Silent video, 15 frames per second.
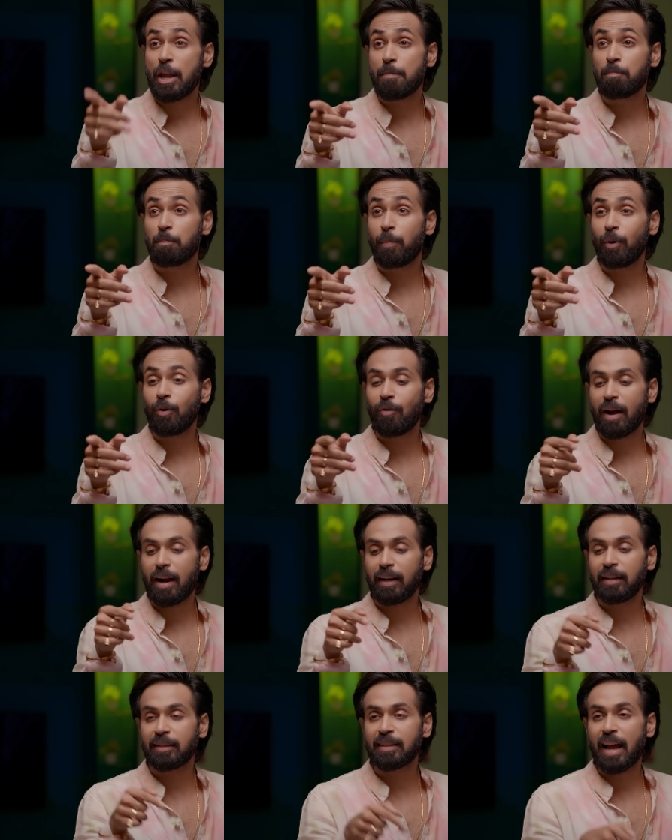ఇప్పుడు
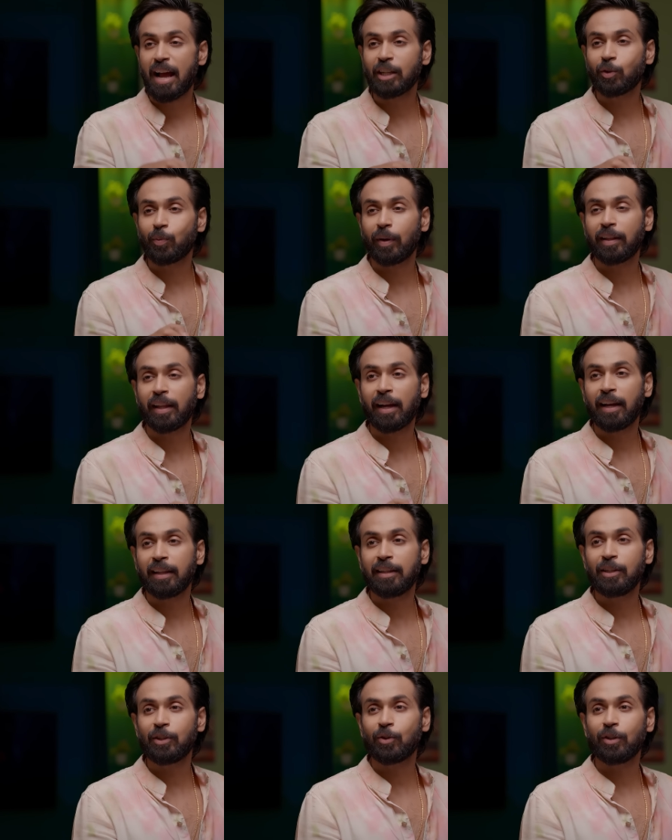వాళ్ళని శాశ్వతంగా
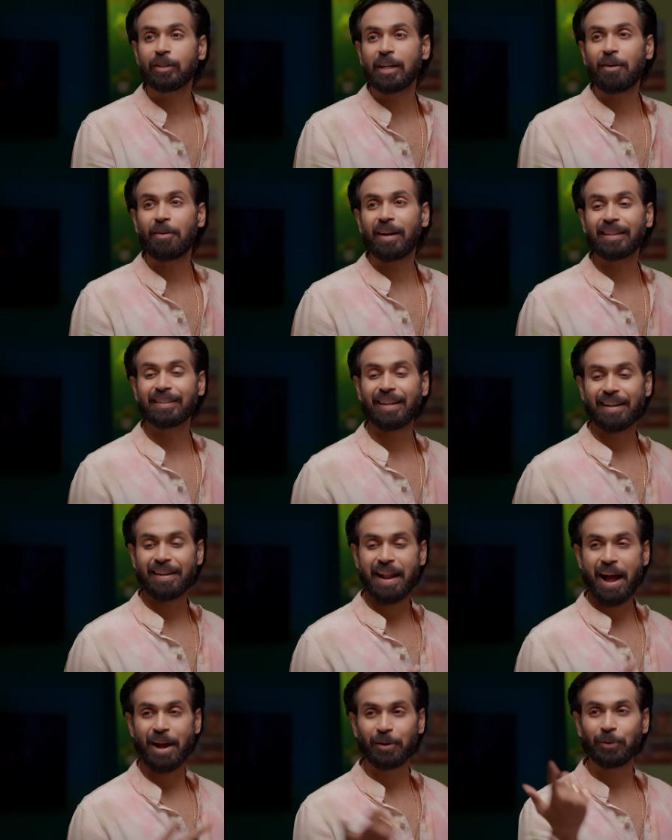తీసుకొచ్చే అవకాశం
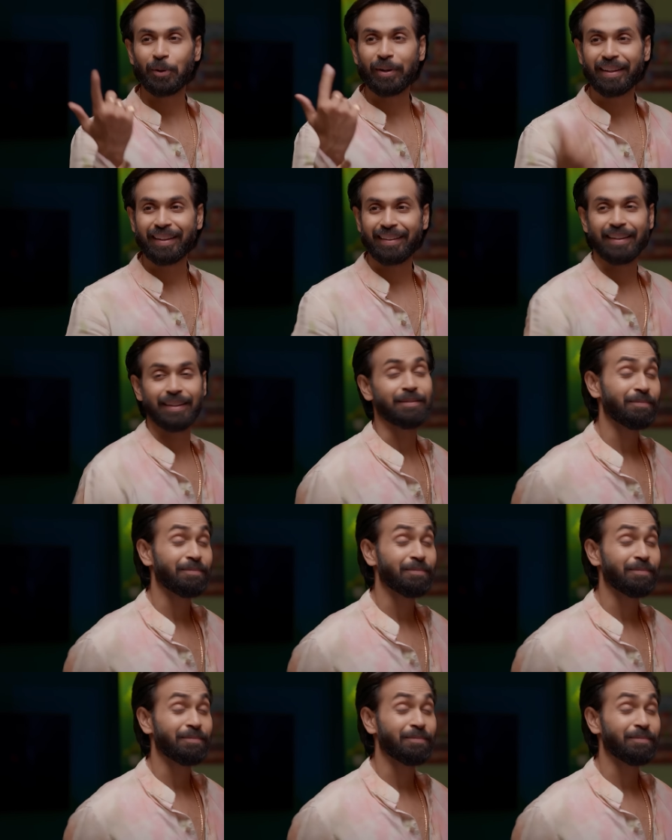నాకు దొరికింది